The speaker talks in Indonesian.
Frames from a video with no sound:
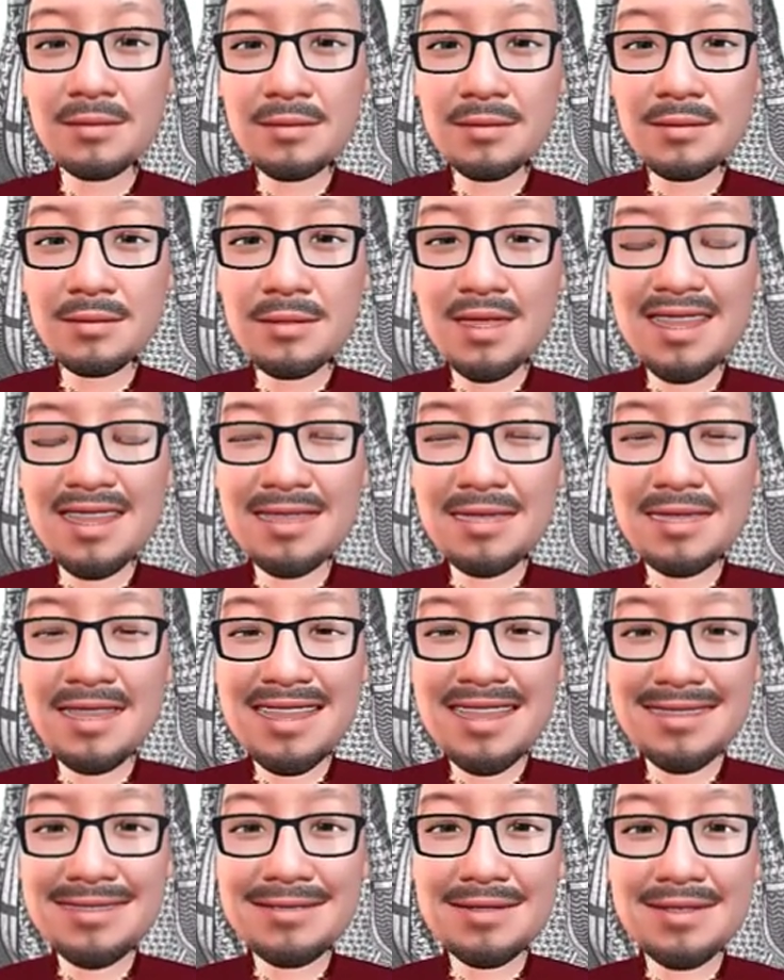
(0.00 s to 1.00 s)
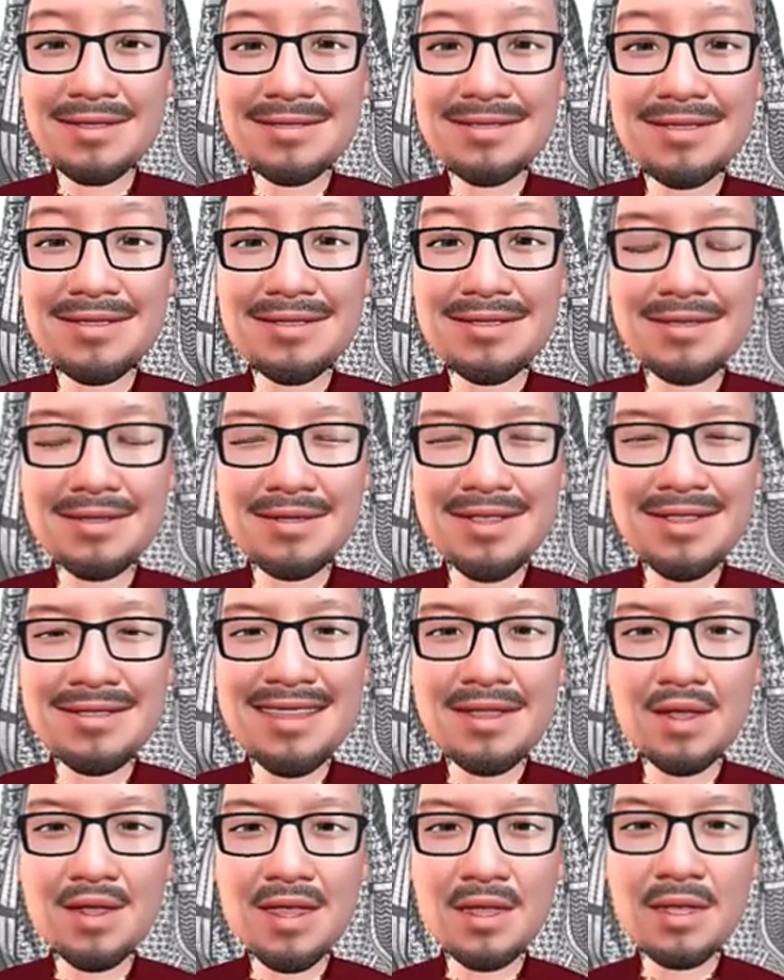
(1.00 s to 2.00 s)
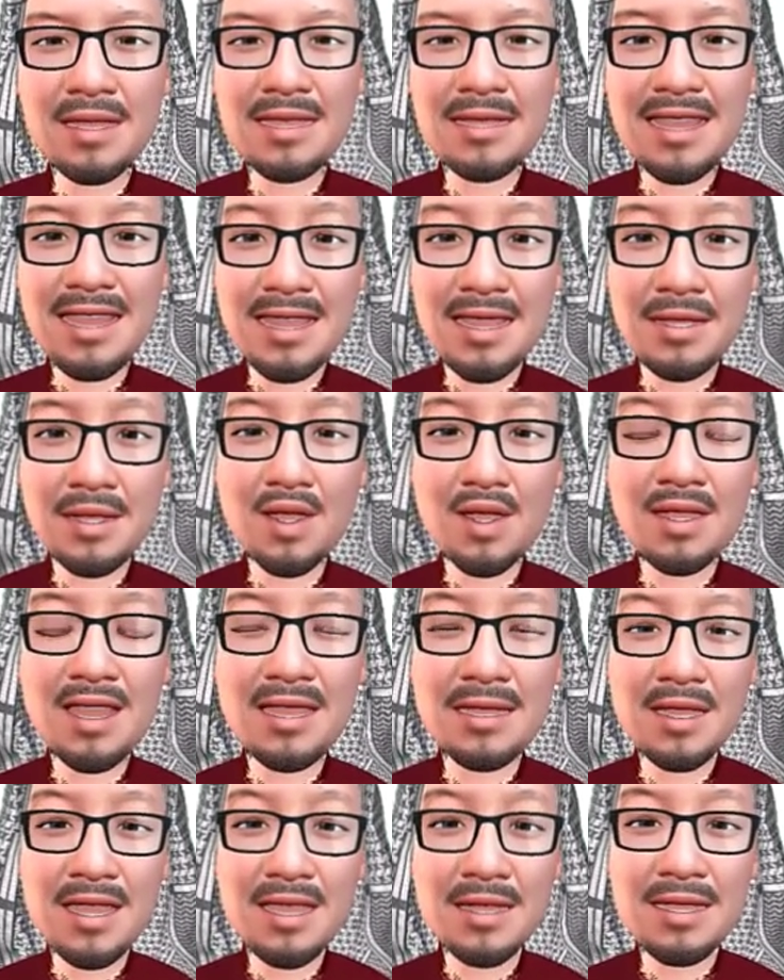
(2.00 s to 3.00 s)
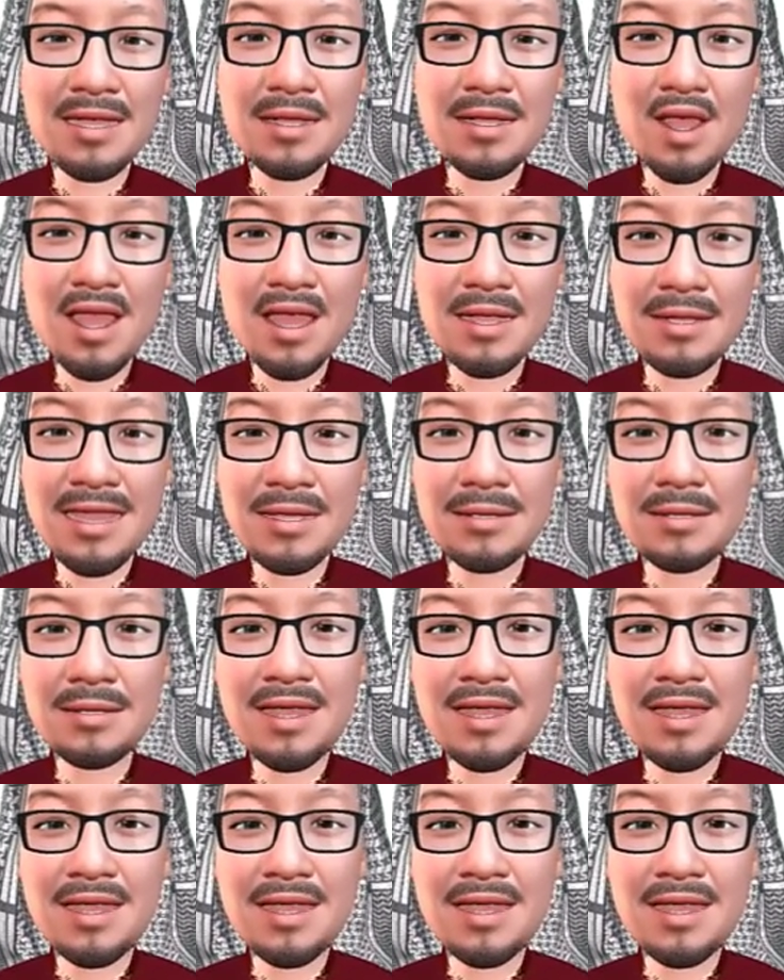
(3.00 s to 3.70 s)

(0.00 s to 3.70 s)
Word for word: dari sisi jenis kelaminnya, muzakkar dan muannats.